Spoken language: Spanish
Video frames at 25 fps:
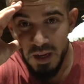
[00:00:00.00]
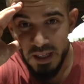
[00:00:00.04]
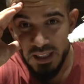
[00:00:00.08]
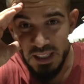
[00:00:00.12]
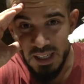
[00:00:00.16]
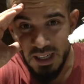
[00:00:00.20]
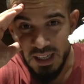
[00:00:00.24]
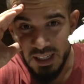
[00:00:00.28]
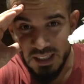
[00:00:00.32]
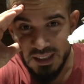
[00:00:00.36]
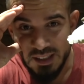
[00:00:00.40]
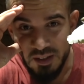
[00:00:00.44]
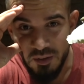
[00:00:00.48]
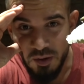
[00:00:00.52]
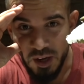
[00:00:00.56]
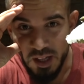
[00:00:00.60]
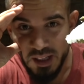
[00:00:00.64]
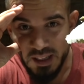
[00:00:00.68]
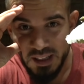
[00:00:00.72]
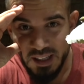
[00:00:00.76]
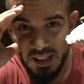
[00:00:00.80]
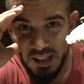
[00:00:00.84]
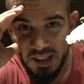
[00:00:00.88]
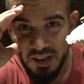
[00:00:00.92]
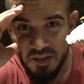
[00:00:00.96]
Vaya
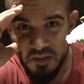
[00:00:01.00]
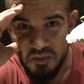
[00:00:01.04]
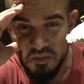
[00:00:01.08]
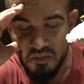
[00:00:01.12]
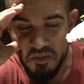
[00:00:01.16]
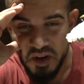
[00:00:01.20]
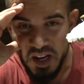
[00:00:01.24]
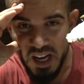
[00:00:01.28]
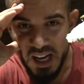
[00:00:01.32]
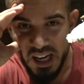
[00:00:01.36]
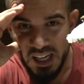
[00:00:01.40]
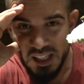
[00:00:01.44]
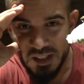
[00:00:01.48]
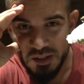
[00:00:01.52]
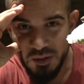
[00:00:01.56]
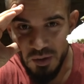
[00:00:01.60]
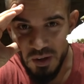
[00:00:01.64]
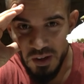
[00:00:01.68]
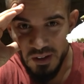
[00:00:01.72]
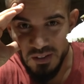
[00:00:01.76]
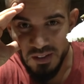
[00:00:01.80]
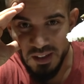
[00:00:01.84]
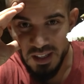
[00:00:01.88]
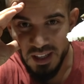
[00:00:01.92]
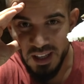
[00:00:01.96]
restaurante, vaya
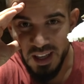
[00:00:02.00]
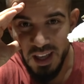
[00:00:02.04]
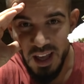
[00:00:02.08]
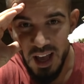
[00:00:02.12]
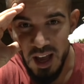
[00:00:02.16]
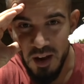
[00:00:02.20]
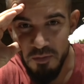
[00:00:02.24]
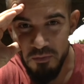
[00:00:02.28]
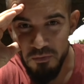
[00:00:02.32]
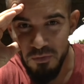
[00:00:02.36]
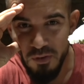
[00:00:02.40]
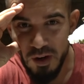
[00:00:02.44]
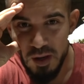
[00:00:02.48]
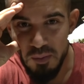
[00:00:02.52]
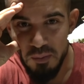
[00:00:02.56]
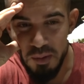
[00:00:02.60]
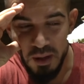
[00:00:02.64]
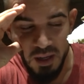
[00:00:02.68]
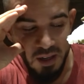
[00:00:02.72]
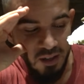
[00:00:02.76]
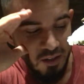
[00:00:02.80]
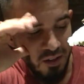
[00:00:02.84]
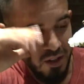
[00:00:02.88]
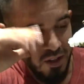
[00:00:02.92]
restaurante, I'm flipping.